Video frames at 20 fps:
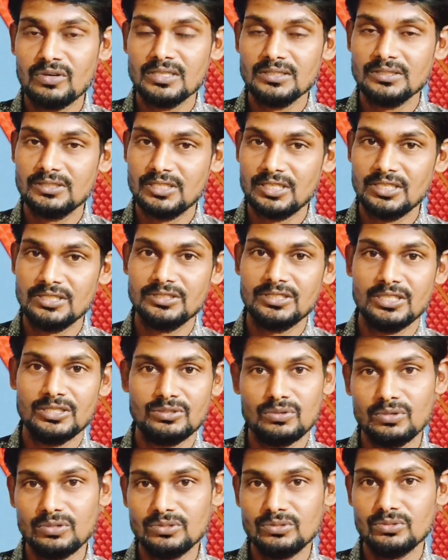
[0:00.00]
కూడా చేంజ్
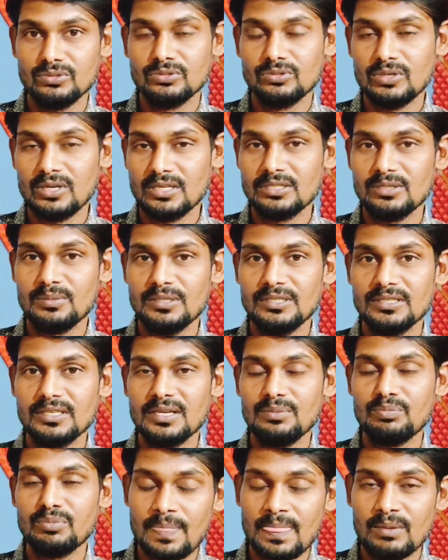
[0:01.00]
చేసుకోవచ్చు సో
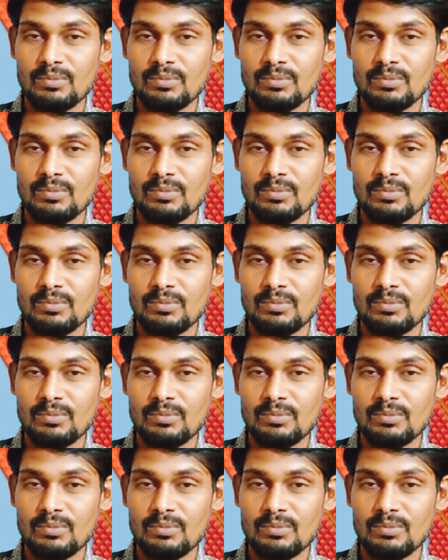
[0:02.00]
అర్థమైందిగా